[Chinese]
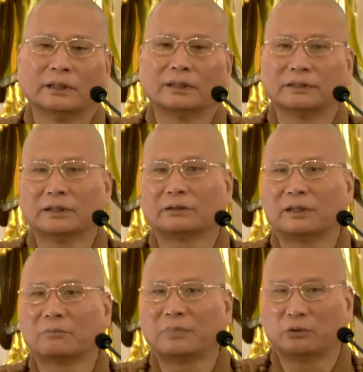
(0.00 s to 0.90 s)
啊，只要
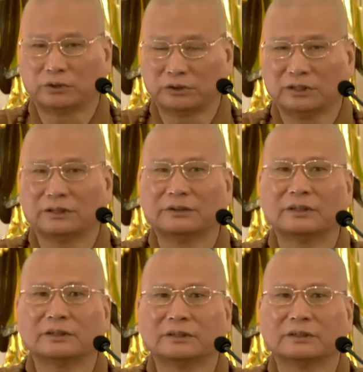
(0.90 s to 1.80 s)
他保持这个
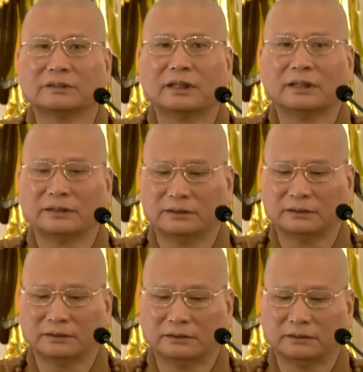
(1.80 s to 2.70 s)
原则啊，一直
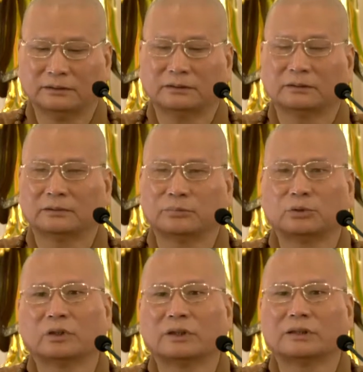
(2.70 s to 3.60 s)
不
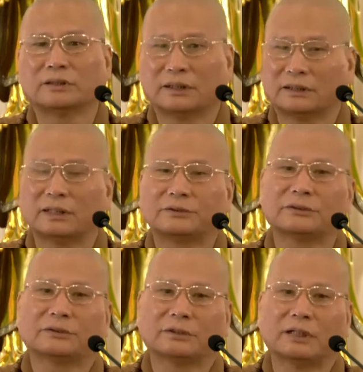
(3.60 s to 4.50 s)
断的讲下
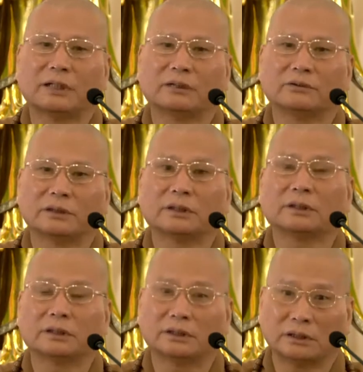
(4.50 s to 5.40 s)
去啊，有一
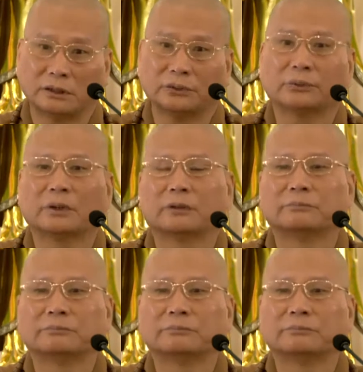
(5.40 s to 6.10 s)
定的成就了。